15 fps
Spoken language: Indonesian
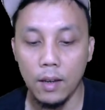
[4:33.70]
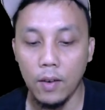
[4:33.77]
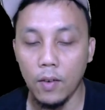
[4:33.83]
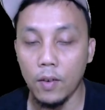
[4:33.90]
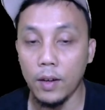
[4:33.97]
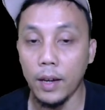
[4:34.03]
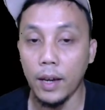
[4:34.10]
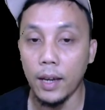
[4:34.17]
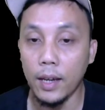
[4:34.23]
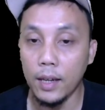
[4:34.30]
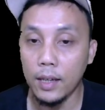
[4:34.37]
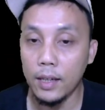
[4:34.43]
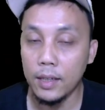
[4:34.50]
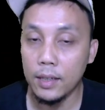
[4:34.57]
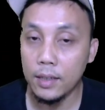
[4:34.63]
Oke. Okay
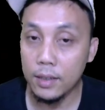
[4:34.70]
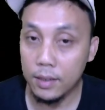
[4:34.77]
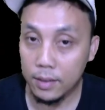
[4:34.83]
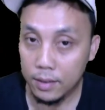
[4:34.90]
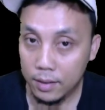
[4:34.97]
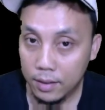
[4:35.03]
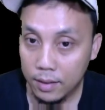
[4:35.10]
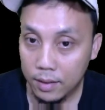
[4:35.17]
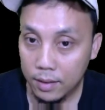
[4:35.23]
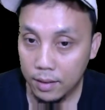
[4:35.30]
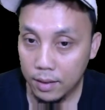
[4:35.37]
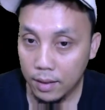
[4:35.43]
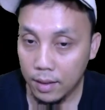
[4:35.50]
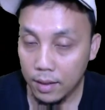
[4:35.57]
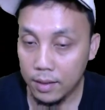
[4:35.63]

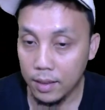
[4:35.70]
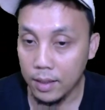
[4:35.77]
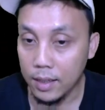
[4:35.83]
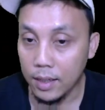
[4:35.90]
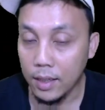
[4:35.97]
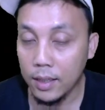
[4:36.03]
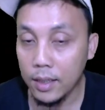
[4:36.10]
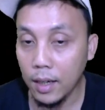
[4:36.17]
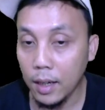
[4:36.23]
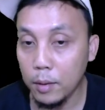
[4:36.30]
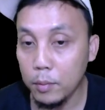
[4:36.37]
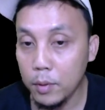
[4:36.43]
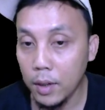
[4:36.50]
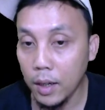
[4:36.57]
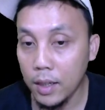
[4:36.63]
isi. Jadi sangat
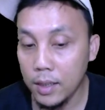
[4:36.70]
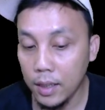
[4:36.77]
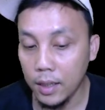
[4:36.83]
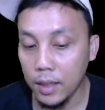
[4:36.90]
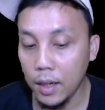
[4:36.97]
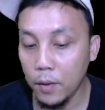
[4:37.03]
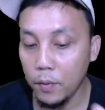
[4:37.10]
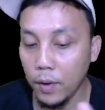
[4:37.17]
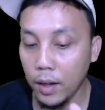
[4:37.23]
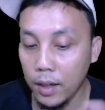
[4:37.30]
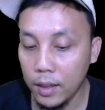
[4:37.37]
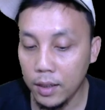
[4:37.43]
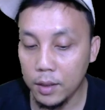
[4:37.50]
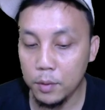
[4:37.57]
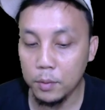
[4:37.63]
mudah sehingga file
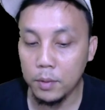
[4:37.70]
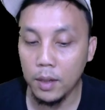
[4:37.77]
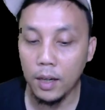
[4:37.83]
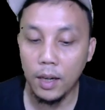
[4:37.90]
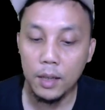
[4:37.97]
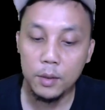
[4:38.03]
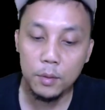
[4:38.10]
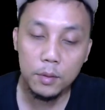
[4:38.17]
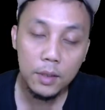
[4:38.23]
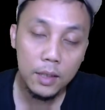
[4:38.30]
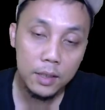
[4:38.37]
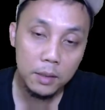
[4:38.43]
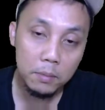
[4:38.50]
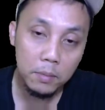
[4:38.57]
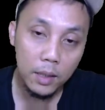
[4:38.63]
ini sudah langsung
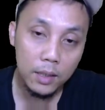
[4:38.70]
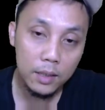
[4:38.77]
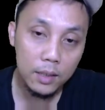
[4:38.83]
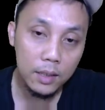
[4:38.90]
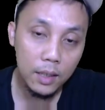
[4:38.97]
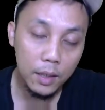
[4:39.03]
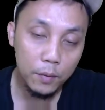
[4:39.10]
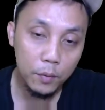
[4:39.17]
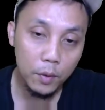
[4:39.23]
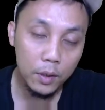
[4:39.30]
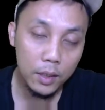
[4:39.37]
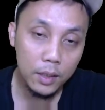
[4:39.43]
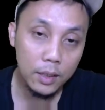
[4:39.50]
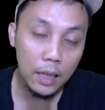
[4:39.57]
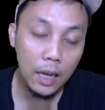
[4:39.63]
tersimpan di handphone
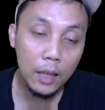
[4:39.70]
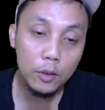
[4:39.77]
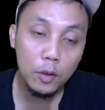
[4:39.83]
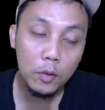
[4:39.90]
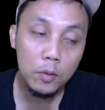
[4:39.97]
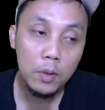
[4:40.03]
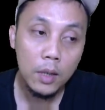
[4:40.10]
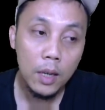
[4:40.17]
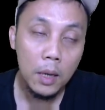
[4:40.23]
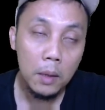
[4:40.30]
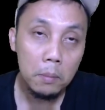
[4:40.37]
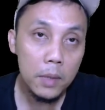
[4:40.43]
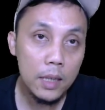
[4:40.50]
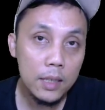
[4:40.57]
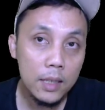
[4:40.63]
kita. Atau
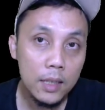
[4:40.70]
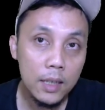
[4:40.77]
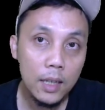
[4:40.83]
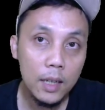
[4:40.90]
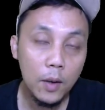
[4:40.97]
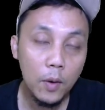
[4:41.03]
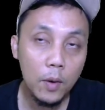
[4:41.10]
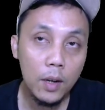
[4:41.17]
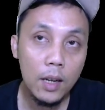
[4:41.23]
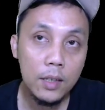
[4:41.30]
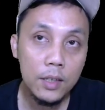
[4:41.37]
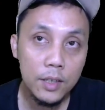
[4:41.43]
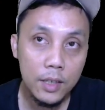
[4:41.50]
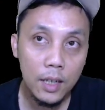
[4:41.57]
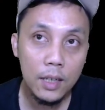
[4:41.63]
biasanya ada orang
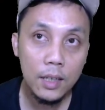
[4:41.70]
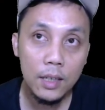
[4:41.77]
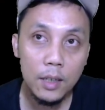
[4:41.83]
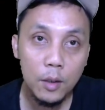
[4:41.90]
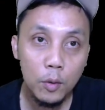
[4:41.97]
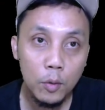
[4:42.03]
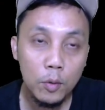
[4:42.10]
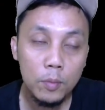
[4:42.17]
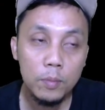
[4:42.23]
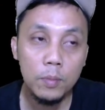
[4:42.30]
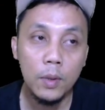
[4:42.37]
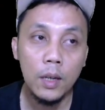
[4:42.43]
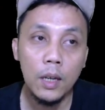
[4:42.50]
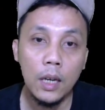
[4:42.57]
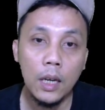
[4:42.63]
share di grup
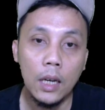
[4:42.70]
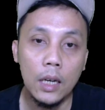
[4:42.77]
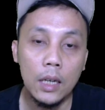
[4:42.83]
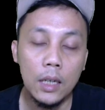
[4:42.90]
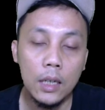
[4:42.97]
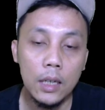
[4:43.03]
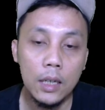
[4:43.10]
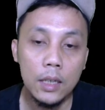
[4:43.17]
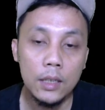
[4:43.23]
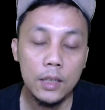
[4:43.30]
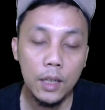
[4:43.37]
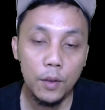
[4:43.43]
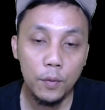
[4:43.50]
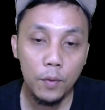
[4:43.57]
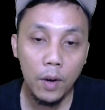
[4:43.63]
uh,
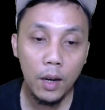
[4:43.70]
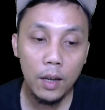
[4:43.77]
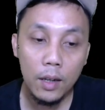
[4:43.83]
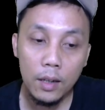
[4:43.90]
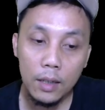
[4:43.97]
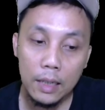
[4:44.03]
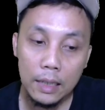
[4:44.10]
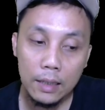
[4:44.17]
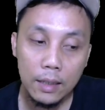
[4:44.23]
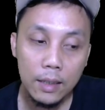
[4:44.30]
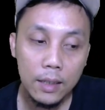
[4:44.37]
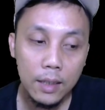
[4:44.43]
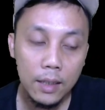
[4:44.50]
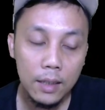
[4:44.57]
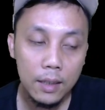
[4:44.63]
share file.
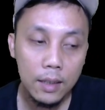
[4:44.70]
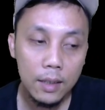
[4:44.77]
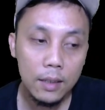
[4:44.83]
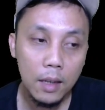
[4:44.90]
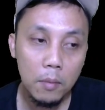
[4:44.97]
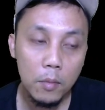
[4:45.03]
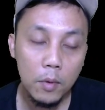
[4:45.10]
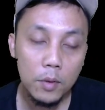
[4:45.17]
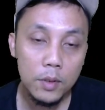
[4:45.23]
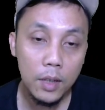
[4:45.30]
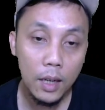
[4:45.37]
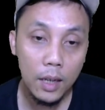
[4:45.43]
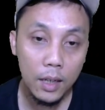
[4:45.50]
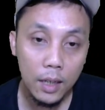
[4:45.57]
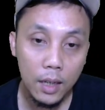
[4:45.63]
Ketika kita mau
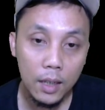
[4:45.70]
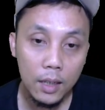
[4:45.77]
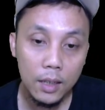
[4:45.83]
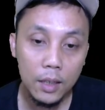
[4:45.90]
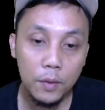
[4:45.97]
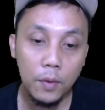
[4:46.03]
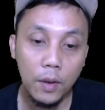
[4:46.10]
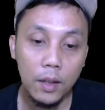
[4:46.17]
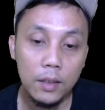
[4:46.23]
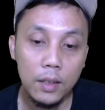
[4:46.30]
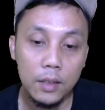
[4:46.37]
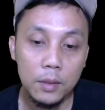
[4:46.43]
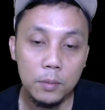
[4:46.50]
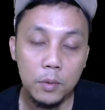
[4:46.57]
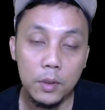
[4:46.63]
cari lagi file
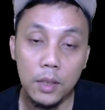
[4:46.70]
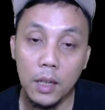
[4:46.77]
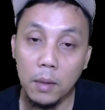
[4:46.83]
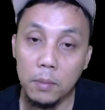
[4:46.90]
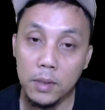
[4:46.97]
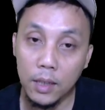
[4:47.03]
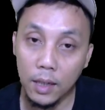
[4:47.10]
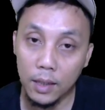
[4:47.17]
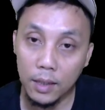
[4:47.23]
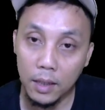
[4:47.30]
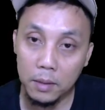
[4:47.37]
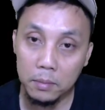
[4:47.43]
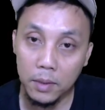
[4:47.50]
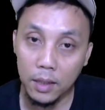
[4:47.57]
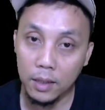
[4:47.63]
tersebut tidak bisa kita
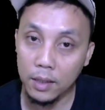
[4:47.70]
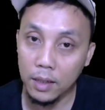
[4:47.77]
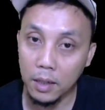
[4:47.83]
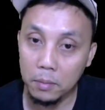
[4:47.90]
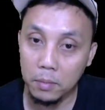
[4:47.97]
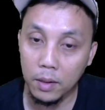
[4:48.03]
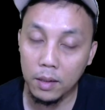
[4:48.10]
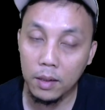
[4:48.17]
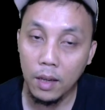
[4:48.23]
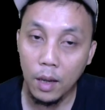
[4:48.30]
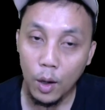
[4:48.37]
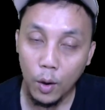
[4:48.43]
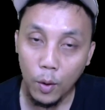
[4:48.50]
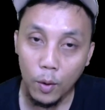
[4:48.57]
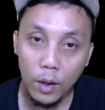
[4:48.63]
ambil. Kenapa?
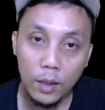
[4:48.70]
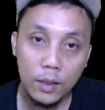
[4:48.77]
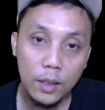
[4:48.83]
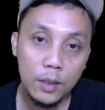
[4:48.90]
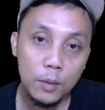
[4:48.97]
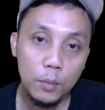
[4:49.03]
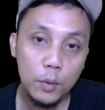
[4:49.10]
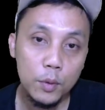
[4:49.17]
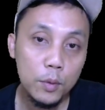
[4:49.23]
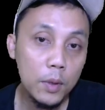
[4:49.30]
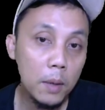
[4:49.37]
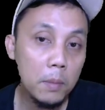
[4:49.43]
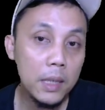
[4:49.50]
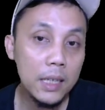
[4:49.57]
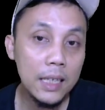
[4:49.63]
Orang tersebut
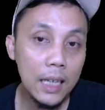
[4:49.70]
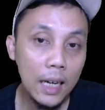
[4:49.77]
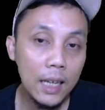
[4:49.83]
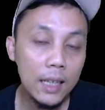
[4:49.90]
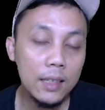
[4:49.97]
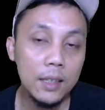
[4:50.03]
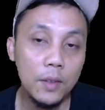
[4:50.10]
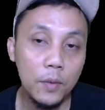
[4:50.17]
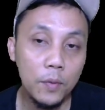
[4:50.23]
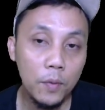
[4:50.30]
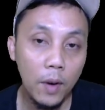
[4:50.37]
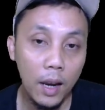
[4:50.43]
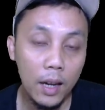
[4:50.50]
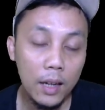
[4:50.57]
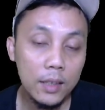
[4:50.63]
sudah mendelete
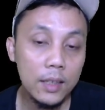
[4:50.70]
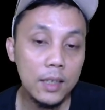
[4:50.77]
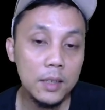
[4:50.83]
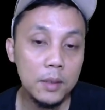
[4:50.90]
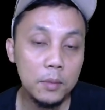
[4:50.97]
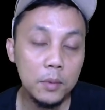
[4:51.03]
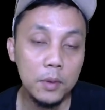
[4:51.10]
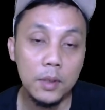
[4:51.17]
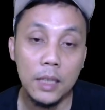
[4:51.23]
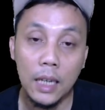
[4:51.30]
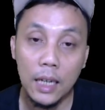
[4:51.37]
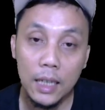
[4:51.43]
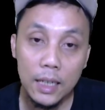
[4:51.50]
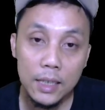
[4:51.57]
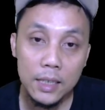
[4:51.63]
file tersebut,
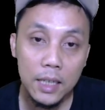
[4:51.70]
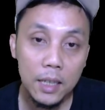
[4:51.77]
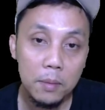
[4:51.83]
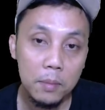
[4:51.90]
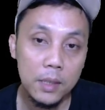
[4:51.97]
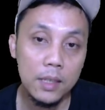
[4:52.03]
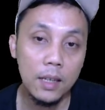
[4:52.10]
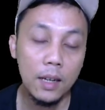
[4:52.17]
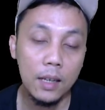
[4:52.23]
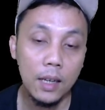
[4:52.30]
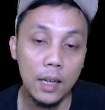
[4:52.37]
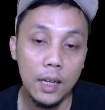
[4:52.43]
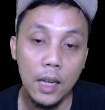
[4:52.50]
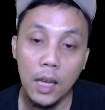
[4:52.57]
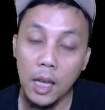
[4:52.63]
clear chat
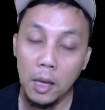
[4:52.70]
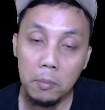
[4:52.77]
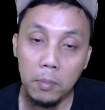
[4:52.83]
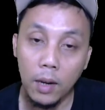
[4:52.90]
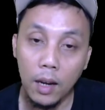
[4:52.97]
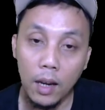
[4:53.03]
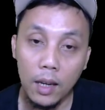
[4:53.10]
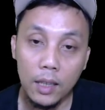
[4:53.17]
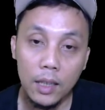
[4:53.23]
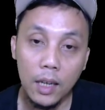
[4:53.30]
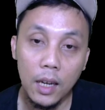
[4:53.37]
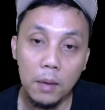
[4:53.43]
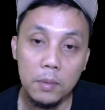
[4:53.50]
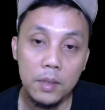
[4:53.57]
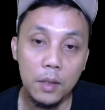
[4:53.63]
misalkan. Maka kita
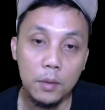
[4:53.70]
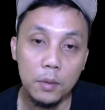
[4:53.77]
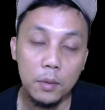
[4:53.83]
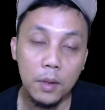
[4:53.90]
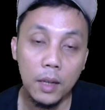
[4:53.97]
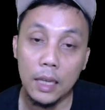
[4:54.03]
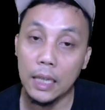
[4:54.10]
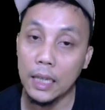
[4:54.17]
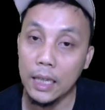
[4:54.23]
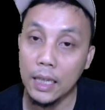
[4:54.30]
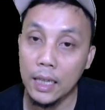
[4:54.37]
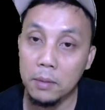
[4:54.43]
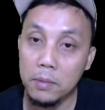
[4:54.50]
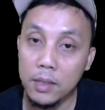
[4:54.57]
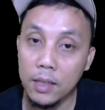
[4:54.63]
nggak bisa unduh lagi.
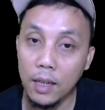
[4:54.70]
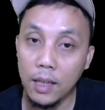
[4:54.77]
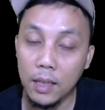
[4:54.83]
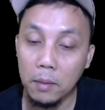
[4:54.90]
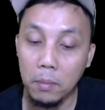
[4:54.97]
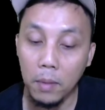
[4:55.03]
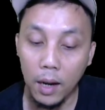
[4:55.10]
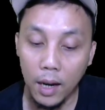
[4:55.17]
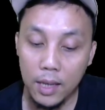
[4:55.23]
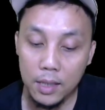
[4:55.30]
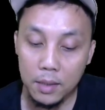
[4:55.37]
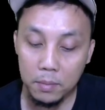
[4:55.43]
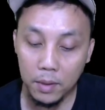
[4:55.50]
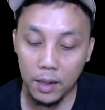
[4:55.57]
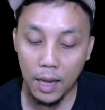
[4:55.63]
Ini bisa kita pakai
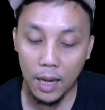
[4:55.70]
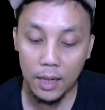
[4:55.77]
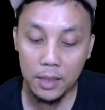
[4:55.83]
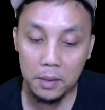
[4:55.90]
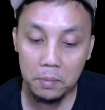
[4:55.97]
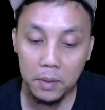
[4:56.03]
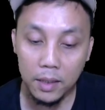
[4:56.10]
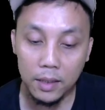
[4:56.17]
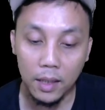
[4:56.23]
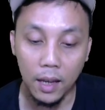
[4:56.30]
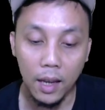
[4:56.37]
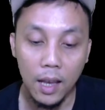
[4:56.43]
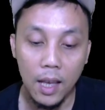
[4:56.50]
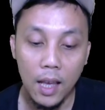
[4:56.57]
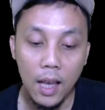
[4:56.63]
sebagai arsip
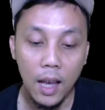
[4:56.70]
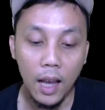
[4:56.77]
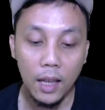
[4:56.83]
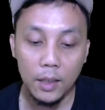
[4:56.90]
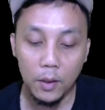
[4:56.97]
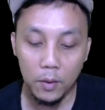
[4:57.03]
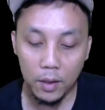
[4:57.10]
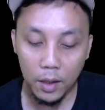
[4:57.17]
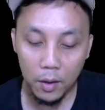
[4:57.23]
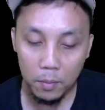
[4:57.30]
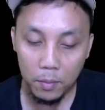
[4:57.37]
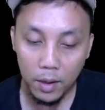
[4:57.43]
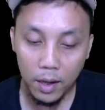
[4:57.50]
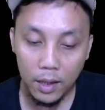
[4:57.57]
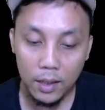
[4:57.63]
kita. Atau kalau
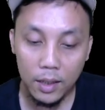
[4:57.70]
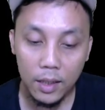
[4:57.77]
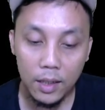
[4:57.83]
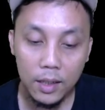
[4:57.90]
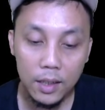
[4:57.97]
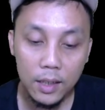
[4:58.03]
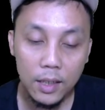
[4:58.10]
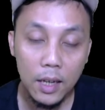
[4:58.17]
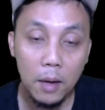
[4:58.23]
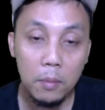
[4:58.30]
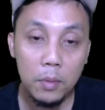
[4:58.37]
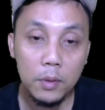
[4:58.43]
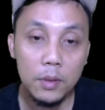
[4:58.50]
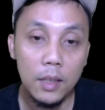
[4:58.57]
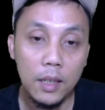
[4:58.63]
memang ada yang
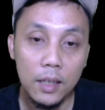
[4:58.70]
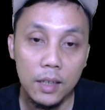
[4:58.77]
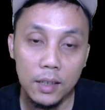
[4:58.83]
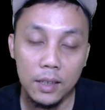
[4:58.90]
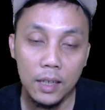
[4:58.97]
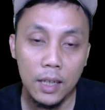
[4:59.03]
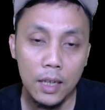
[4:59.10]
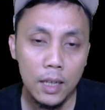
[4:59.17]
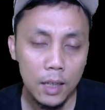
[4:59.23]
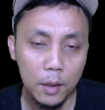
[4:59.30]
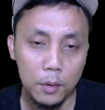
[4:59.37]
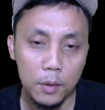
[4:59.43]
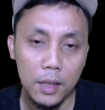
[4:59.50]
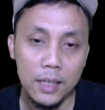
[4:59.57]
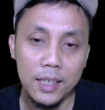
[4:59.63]
gabut tadi ya
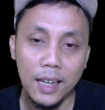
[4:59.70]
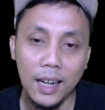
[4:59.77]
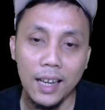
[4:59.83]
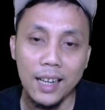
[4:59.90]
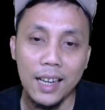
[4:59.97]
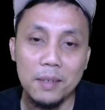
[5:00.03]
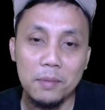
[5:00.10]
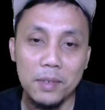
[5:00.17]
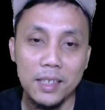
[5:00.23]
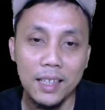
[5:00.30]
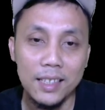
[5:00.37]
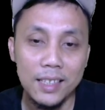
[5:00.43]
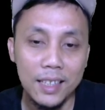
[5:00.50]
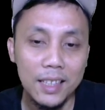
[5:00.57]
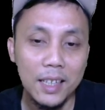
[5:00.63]
udah silahkan bisa
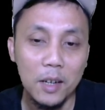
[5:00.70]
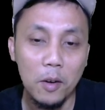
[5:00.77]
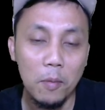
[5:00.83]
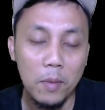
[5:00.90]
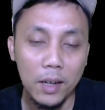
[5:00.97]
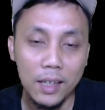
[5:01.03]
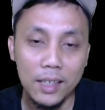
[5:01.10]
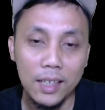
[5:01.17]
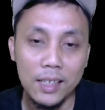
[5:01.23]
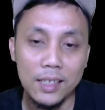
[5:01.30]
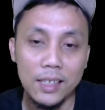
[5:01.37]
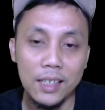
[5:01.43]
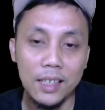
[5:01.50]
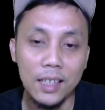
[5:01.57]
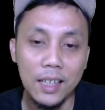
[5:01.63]
chat ke nomor kita
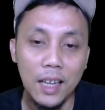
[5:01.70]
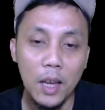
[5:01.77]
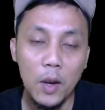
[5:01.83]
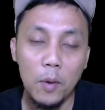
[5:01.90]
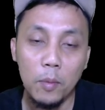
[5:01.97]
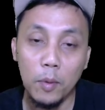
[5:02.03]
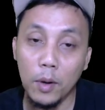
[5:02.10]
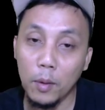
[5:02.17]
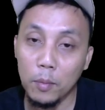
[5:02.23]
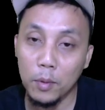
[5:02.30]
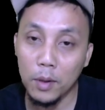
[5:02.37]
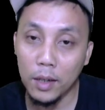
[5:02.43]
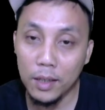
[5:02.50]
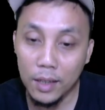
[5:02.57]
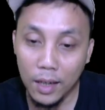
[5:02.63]
sendiri
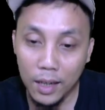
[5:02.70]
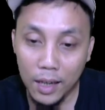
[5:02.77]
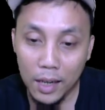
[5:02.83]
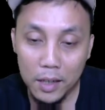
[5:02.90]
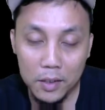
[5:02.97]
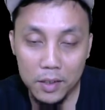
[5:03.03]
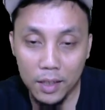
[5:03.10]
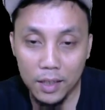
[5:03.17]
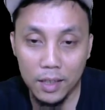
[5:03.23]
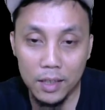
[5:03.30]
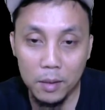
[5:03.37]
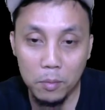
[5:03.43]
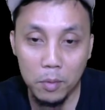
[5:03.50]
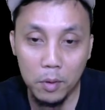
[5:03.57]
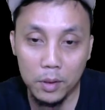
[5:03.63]
pura-puranya lagi ke chat
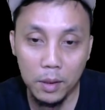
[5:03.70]
sibuk